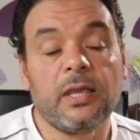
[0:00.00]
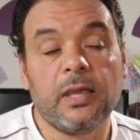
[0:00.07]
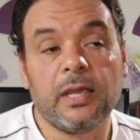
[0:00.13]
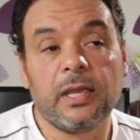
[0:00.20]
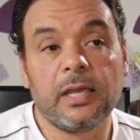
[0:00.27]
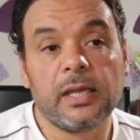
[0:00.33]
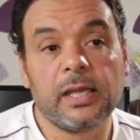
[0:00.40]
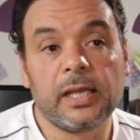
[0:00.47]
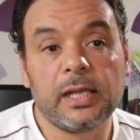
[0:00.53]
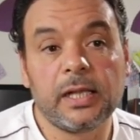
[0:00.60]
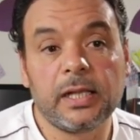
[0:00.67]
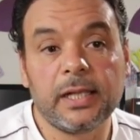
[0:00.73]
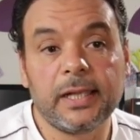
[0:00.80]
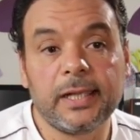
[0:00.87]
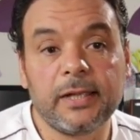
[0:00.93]

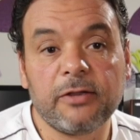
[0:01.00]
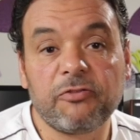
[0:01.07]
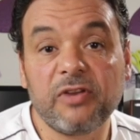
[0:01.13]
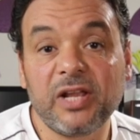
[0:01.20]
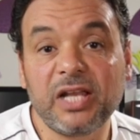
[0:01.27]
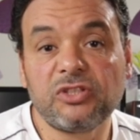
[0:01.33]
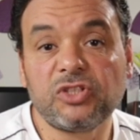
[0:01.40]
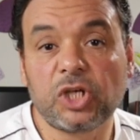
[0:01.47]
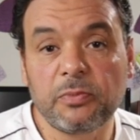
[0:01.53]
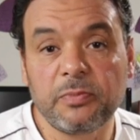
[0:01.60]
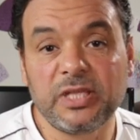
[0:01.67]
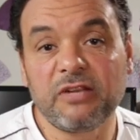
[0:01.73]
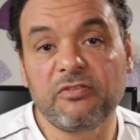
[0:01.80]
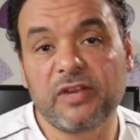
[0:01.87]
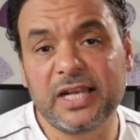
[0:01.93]
آه، آه، فلتر
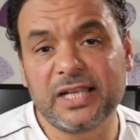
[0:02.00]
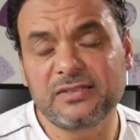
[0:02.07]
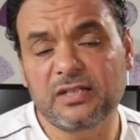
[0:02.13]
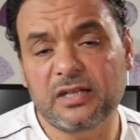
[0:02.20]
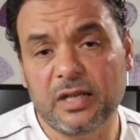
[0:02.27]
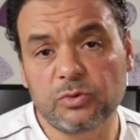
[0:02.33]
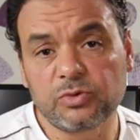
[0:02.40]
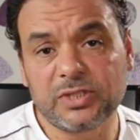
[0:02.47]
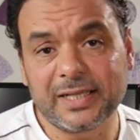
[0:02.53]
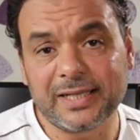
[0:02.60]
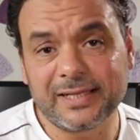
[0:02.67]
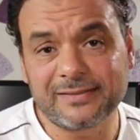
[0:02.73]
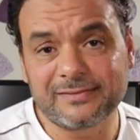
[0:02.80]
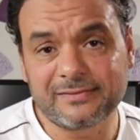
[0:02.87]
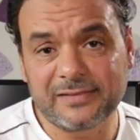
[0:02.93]
من الفلاتر او
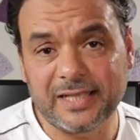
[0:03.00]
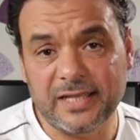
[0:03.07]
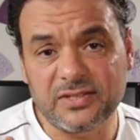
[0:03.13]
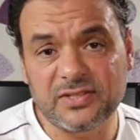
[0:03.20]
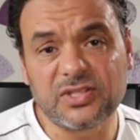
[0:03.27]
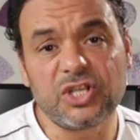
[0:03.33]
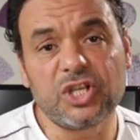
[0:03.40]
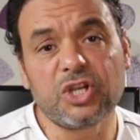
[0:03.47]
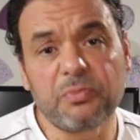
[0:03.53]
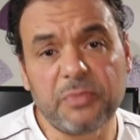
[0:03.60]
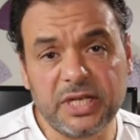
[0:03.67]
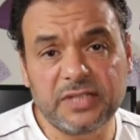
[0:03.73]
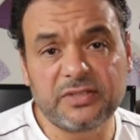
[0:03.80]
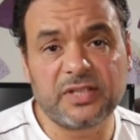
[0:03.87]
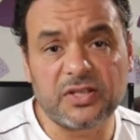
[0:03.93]
تأثير
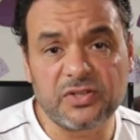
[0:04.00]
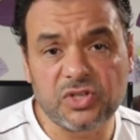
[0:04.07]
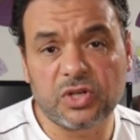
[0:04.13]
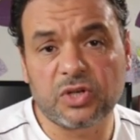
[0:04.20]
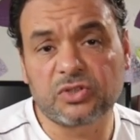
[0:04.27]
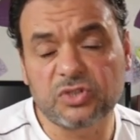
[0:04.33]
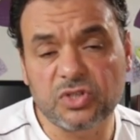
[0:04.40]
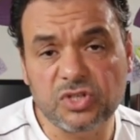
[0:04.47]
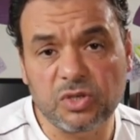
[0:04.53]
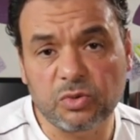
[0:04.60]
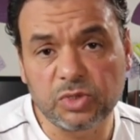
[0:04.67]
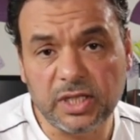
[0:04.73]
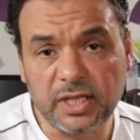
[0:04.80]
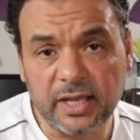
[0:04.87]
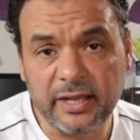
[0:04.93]
من التأثيرات
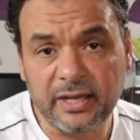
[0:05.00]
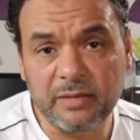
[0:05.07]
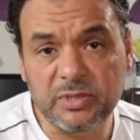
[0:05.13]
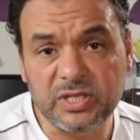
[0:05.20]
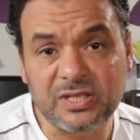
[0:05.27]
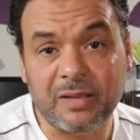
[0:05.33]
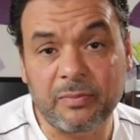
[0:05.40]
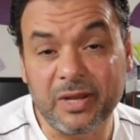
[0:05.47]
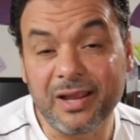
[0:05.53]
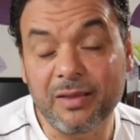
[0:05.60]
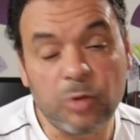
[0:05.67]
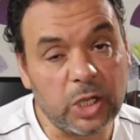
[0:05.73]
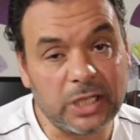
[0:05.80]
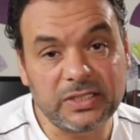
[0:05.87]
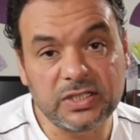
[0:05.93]
الصوتية اللي بيستعملها
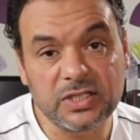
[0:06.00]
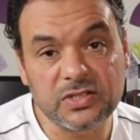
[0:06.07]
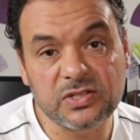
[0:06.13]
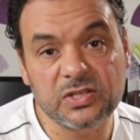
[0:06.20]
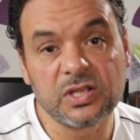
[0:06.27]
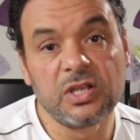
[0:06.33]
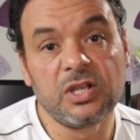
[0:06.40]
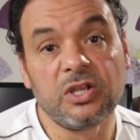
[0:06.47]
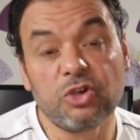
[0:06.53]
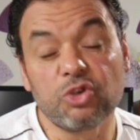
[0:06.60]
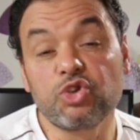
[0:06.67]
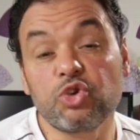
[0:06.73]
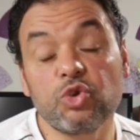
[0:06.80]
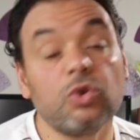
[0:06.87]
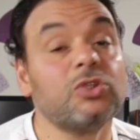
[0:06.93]
مهندس
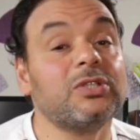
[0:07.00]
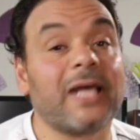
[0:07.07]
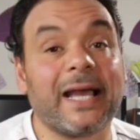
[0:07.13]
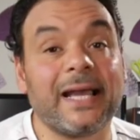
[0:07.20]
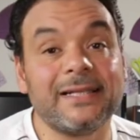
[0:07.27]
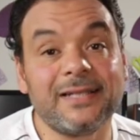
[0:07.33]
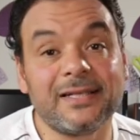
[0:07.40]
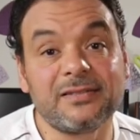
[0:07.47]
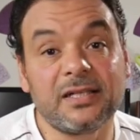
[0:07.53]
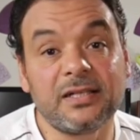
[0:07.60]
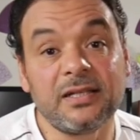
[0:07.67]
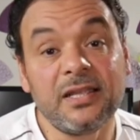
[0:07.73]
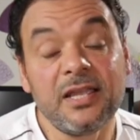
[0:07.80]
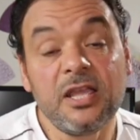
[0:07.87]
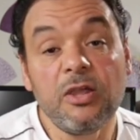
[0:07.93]
الصوت
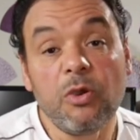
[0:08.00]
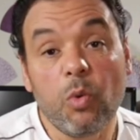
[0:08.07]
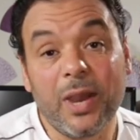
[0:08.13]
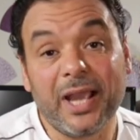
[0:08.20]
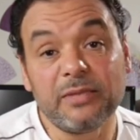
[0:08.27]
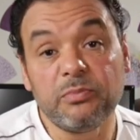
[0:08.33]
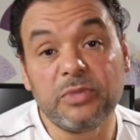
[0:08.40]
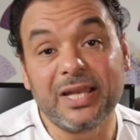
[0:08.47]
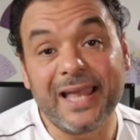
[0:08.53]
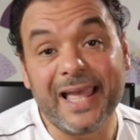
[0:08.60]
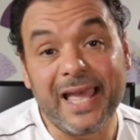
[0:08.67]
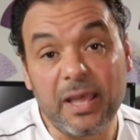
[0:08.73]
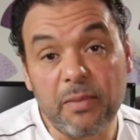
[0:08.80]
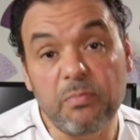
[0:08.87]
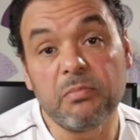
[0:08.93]
عادة واحد من
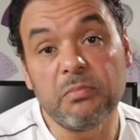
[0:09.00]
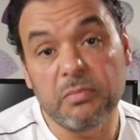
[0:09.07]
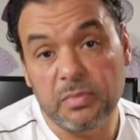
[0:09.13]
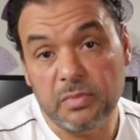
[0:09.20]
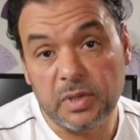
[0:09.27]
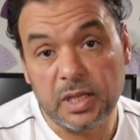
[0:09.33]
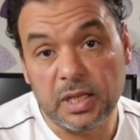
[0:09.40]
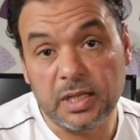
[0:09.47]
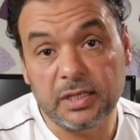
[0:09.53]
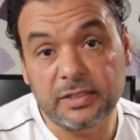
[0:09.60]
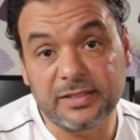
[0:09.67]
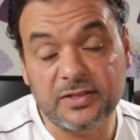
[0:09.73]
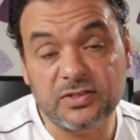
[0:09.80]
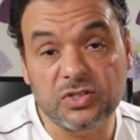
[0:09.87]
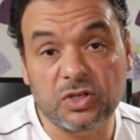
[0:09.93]
أهم
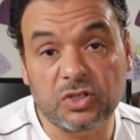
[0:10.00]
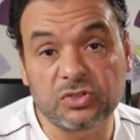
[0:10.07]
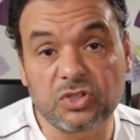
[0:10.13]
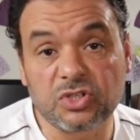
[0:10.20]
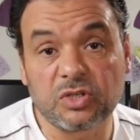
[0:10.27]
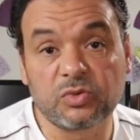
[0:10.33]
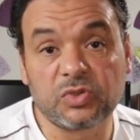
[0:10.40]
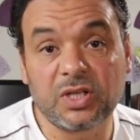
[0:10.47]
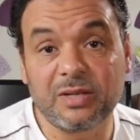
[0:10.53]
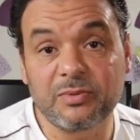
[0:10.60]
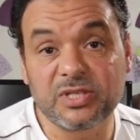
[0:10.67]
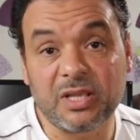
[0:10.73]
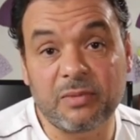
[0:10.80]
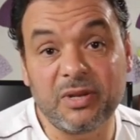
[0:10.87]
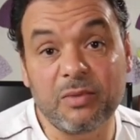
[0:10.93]
التأثيرات الصوتية اللي
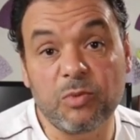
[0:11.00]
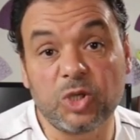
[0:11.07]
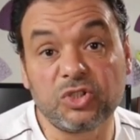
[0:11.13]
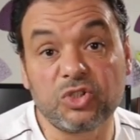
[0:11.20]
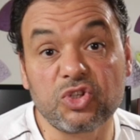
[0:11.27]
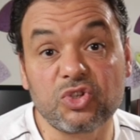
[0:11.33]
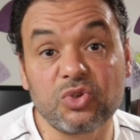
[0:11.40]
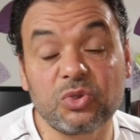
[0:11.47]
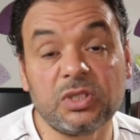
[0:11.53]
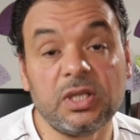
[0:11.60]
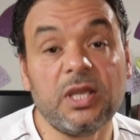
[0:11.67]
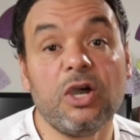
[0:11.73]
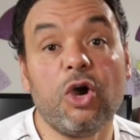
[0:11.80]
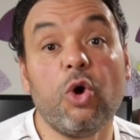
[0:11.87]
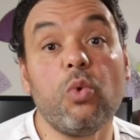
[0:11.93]
بيستعملها مهندس الصوت
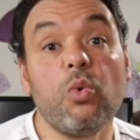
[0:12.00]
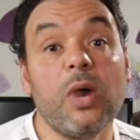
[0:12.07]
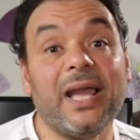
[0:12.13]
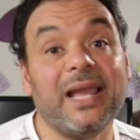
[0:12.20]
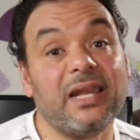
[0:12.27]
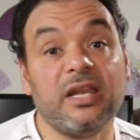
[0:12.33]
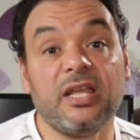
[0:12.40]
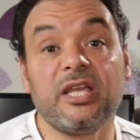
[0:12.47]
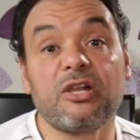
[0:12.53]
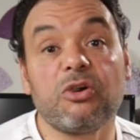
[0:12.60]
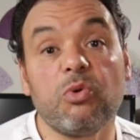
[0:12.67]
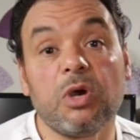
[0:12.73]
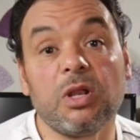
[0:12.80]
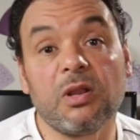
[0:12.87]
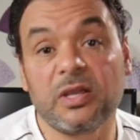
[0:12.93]
هو
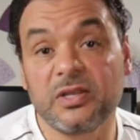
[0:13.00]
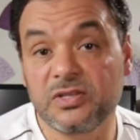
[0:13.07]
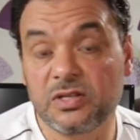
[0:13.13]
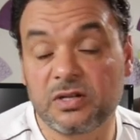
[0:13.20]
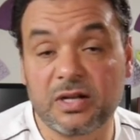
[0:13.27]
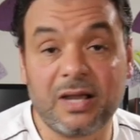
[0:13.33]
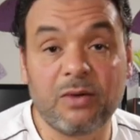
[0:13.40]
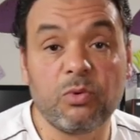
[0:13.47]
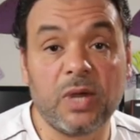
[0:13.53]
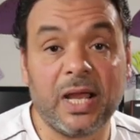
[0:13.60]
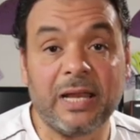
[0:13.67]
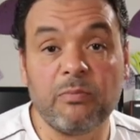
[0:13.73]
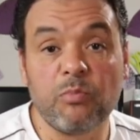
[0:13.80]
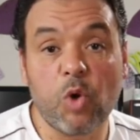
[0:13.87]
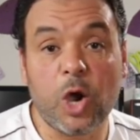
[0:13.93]
الإيكوالايزر أو
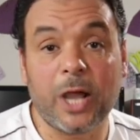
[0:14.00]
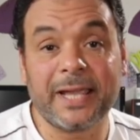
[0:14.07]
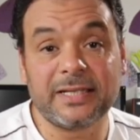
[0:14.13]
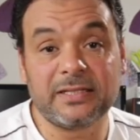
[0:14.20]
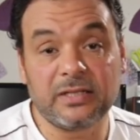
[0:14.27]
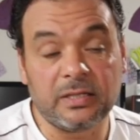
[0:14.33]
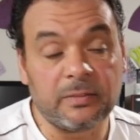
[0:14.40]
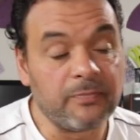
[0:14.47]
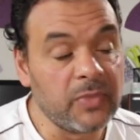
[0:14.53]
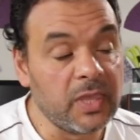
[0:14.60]
المعادل